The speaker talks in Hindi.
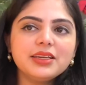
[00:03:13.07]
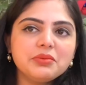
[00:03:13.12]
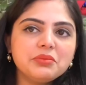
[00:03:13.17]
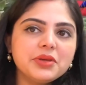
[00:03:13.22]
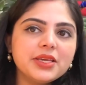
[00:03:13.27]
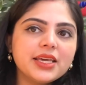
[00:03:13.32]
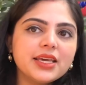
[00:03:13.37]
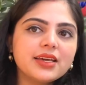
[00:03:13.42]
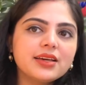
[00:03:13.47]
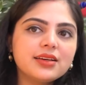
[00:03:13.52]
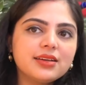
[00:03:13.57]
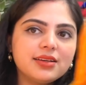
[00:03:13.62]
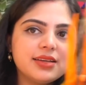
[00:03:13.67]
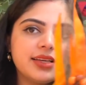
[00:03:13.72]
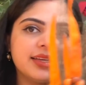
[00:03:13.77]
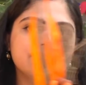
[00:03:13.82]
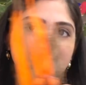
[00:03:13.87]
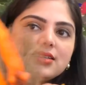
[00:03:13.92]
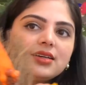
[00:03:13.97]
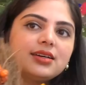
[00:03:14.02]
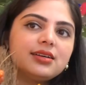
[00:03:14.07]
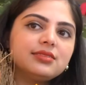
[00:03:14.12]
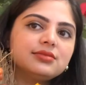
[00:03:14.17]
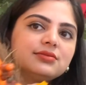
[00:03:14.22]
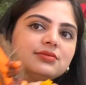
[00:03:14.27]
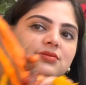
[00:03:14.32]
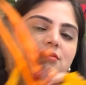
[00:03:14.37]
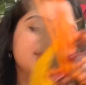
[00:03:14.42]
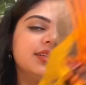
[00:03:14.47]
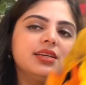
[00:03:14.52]
ये भी एक ऐसा
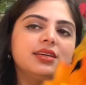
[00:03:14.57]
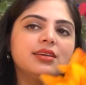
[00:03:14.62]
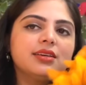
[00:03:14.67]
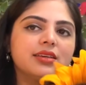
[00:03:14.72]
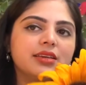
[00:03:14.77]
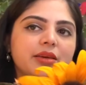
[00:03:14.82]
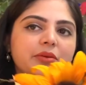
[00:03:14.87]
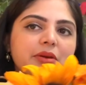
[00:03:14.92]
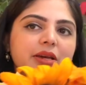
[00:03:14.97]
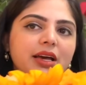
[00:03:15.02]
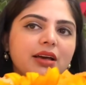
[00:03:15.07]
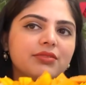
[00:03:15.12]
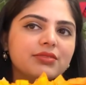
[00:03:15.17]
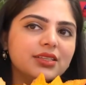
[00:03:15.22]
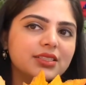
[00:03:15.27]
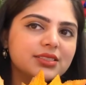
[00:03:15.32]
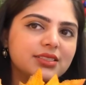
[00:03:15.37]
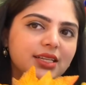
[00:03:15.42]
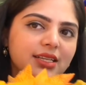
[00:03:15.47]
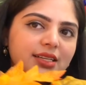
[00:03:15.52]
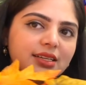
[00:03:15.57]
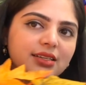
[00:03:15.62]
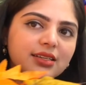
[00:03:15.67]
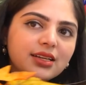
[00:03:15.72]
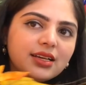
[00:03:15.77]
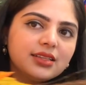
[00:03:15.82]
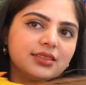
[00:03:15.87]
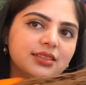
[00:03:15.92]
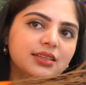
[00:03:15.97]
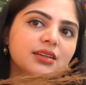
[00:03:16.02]
ये भी काफ़ी अच्छा लग
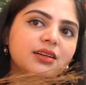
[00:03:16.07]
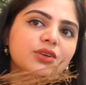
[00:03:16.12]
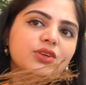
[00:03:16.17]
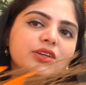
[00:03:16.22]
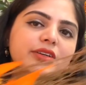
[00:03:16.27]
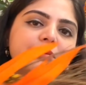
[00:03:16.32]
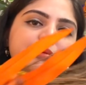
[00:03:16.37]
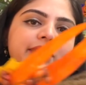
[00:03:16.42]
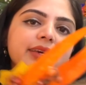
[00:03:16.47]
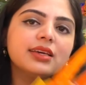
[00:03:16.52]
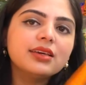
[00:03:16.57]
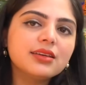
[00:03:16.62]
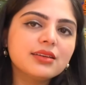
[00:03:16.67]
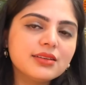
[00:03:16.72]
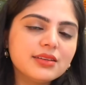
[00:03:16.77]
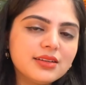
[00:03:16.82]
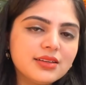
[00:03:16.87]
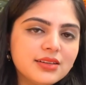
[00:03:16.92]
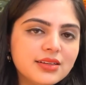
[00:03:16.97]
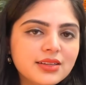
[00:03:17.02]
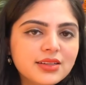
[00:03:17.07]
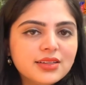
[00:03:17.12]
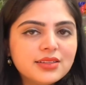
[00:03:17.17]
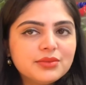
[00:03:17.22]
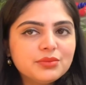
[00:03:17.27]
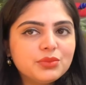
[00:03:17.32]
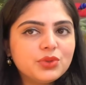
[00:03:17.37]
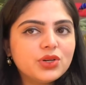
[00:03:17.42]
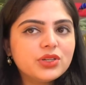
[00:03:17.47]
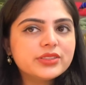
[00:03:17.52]
रहा था और भी
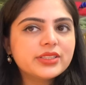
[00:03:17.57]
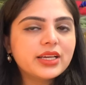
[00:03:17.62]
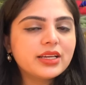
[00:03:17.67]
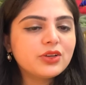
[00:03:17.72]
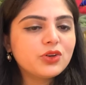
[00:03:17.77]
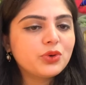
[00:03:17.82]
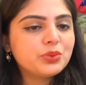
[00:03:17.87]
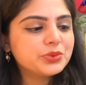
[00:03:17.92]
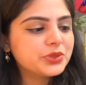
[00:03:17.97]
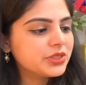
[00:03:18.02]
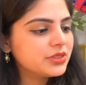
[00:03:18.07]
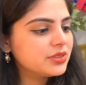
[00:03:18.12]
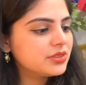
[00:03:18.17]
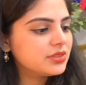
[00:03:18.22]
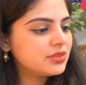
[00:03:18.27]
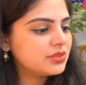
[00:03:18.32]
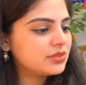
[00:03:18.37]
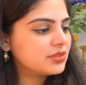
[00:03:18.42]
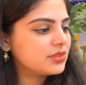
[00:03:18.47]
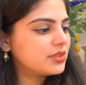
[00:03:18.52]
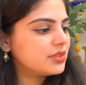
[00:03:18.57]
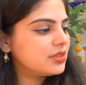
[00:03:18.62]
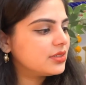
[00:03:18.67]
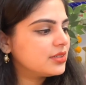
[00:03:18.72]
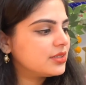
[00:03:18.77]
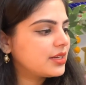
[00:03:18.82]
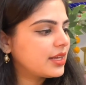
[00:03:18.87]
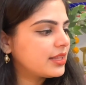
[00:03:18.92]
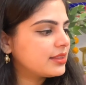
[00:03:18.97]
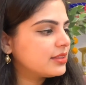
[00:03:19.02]
बहुत सारे ऑप्शन
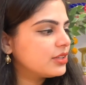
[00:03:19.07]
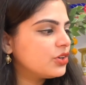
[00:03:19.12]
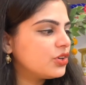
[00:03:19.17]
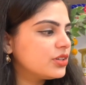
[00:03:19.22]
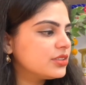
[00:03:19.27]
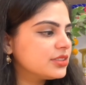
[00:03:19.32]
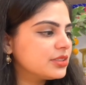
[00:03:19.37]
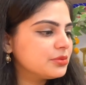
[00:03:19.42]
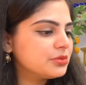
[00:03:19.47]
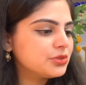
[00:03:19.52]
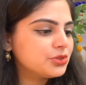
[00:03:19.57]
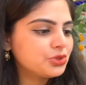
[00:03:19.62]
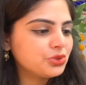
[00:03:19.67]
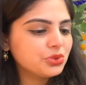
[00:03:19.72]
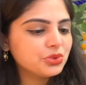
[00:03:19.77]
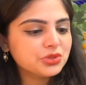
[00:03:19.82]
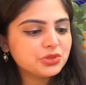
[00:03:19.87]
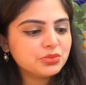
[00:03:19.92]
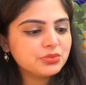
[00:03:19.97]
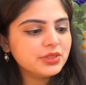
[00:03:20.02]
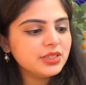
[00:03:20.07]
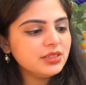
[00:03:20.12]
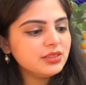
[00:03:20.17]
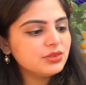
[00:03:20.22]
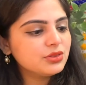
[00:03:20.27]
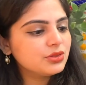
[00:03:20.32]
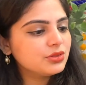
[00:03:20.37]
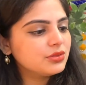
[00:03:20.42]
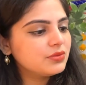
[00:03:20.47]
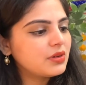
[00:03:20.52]
रहते हैं और सब स्टोर्स में
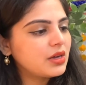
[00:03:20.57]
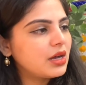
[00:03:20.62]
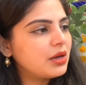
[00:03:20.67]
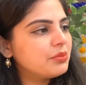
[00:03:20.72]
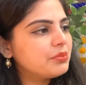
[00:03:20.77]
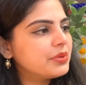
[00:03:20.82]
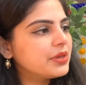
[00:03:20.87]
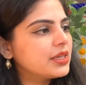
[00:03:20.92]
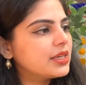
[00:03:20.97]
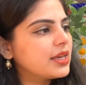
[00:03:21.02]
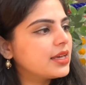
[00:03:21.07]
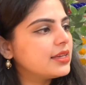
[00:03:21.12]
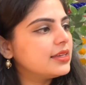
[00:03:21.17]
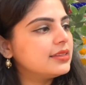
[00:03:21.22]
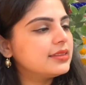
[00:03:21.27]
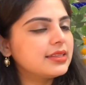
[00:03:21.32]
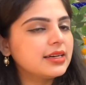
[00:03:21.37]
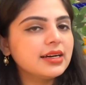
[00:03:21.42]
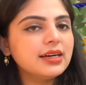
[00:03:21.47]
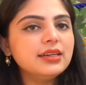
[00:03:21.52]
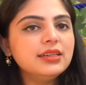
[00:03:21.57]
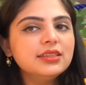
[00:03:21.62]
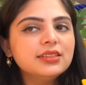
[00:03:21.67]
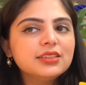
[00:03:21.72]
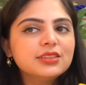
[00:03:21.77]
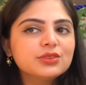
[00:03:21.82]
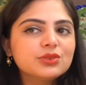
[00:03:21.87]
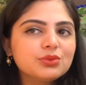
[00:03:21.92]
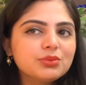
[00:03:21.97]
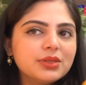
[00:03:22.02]
तो वहाँ पे यही था
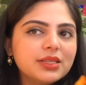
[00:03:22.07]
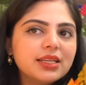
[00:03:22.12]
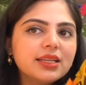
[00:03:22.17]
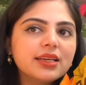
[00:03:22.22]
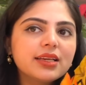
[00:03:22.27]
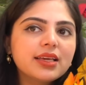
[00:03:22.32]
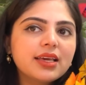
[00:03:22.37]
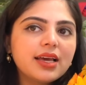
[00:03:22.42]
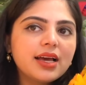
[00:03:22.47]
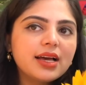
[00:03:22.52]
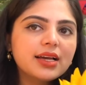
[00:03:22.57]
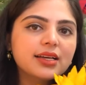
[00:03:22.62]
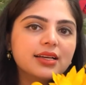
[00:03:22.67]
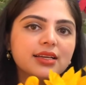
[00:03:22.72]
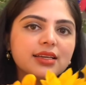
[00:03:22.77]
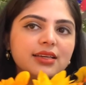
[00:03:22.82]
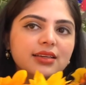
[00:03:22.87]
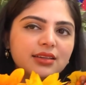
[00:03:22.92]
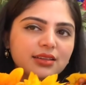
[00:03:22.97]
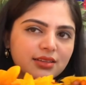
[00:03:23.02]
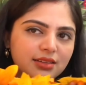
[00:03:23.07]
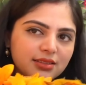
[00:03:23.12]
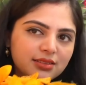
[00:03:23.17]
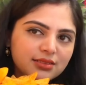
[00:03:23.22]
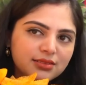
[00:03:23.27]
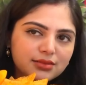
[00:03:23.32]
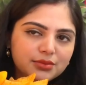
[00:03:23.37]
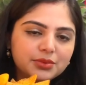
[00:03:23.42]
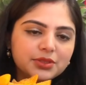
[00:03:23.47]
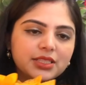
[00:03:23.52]
तो मैं लेके आ गई
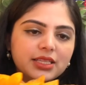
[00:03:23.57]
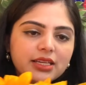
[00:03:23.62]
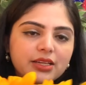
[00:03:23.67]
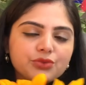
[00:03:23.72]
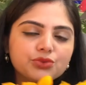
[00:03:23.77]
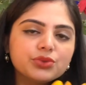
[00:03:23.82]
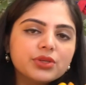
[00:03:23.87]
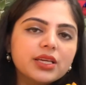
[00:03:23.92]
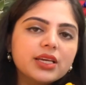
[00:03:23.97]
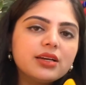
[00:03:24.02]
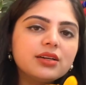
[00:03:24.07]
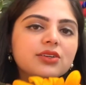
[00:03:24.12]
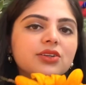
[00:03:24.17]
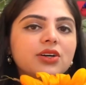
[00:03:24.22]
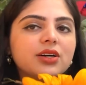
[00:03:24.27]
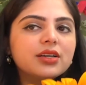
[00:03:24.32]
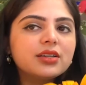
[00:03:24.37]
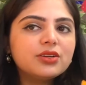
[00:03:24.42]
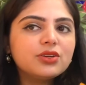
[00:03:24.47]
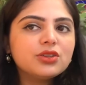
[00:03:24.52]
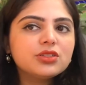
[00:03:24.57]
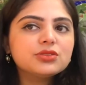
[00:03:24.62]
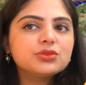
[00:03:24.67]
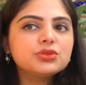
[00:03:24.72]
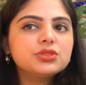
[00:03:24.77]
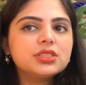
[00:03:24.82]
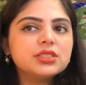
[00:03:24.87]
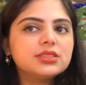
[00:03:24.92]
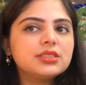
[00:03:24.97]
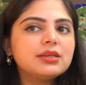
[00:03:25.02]
अभी देखूंगी अगर और
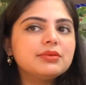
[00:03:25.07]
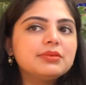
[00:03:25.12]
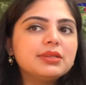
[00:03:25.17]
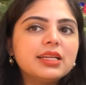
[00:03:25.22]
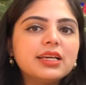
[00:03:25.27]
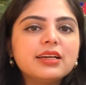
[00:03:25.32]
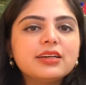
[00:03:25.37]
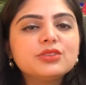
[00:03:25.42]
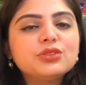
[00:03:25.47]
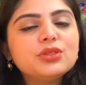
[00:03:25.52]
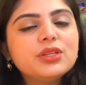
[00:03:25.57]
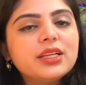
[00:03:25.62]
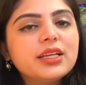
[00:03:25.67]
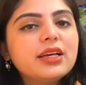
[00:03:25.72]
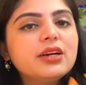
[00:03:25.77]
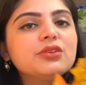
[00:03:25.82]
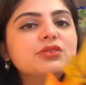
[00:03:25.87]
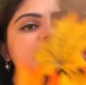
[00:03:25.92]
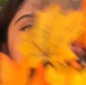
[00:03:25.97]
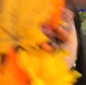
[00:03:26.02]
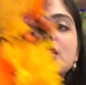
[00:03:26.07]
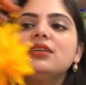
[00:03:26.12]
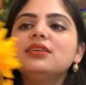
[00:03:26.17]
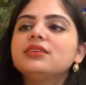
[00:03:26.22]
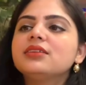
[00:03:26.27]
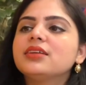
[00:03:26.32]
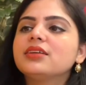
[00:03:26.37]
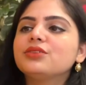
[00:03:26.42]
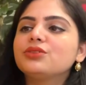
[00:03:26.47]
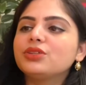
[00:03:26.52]
कुछ अच्छा मिलेगा तो ले आऊंगी
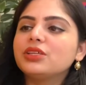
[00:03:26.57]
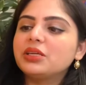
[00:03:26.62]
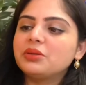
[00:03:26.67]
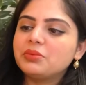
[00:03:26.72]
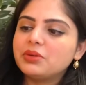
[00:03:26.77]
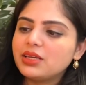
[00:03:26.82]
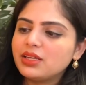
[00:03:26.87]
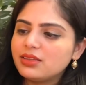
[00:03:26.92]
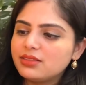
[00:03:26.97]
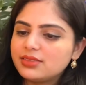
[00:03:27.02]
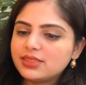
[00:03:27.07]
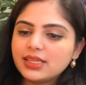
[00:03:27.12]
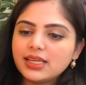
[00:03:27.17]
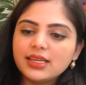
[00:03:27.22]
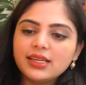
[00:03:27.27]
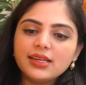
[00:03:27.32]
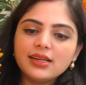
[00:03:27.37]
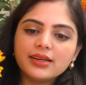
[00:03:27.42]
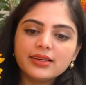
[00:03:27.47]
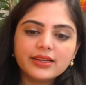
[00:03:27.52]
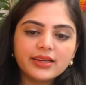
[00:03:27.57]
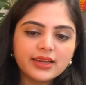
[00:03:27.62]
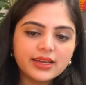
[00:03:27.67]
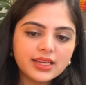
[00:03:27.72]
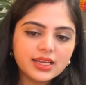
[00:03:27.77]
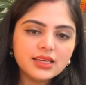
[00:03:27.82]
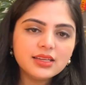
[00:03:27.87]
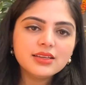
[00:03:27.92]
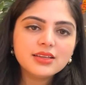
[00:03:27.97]
नहीं तो ये भी सही लग रहा है